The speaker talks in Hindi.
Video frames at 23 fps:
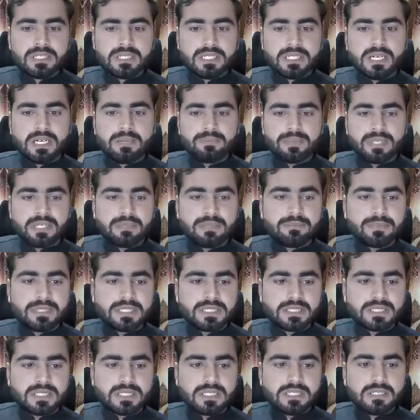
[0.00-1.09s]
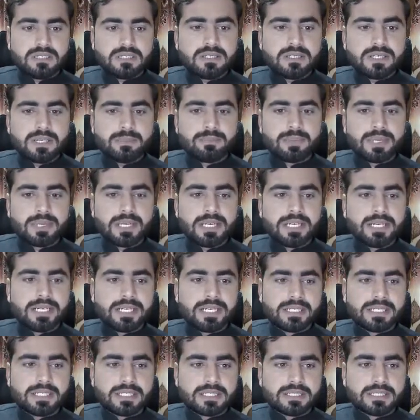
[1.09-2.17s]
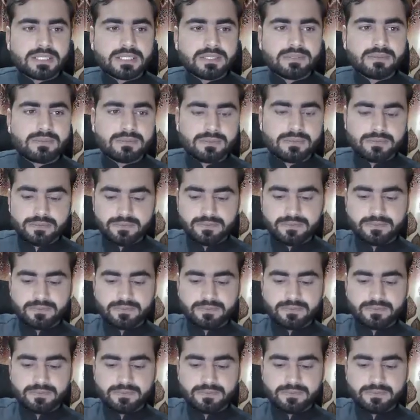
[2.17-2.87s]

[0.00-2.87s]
यहाँ पे अब मैं इसका रिप्लाई ऐड करता हूँ